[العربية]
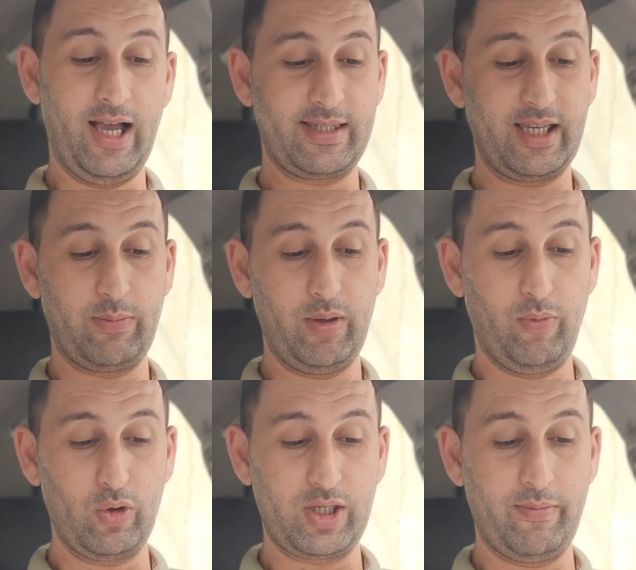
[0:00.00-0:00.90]
اسيك
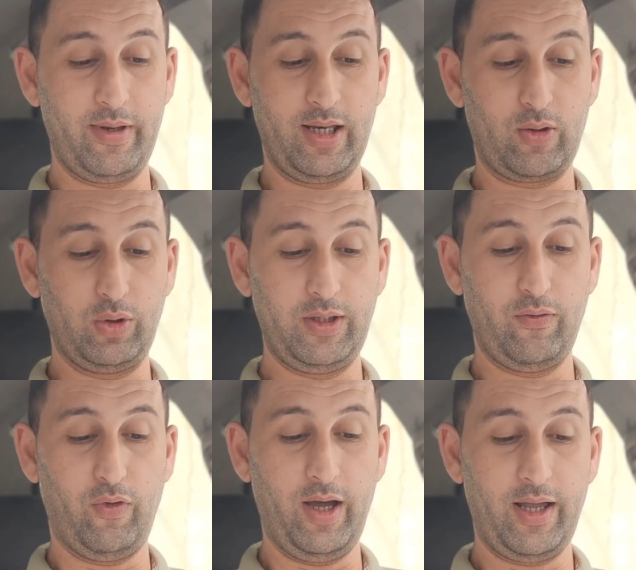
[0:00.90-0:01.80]
ميموزا من كوت
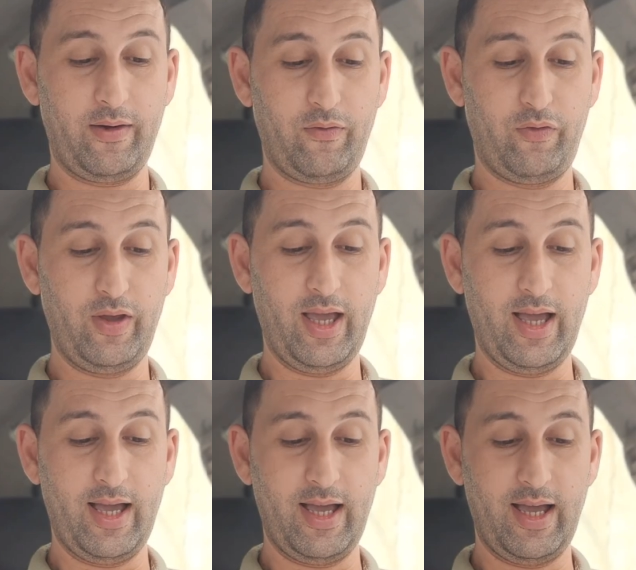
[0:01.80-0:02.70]
ديفوار
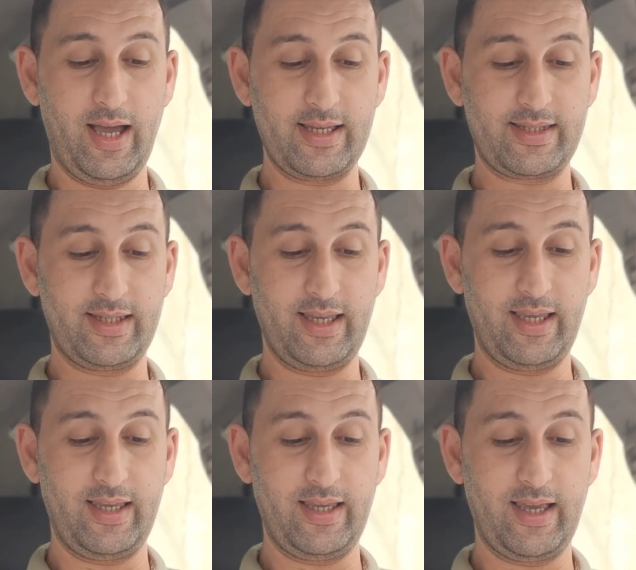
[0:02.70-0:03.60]
فيها
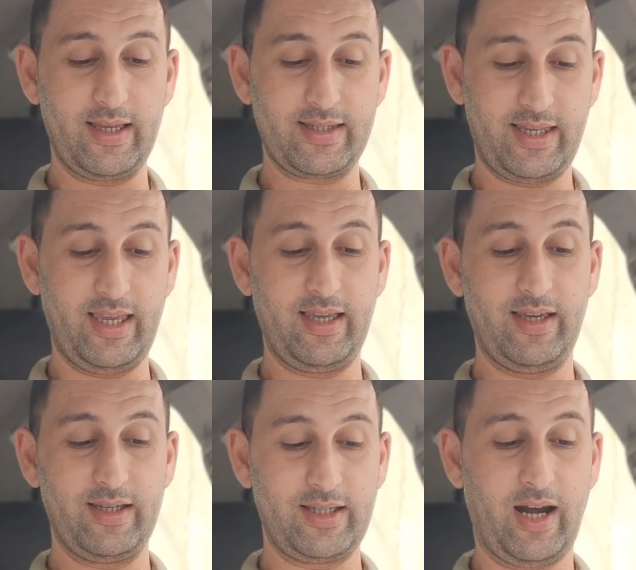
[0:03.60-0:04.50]
اسي سي
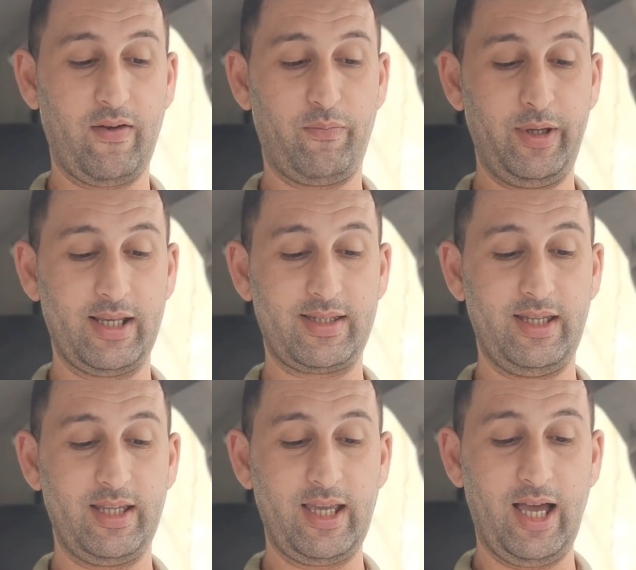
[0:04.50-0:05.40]
جراف من
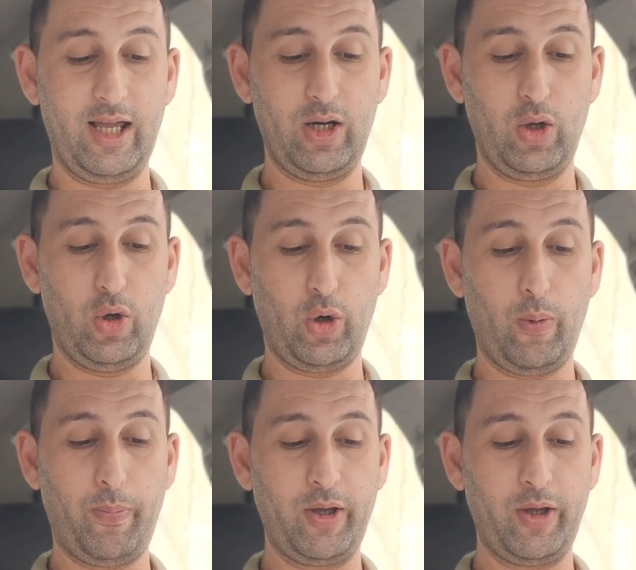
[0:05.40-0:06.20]
السنغال اوروبا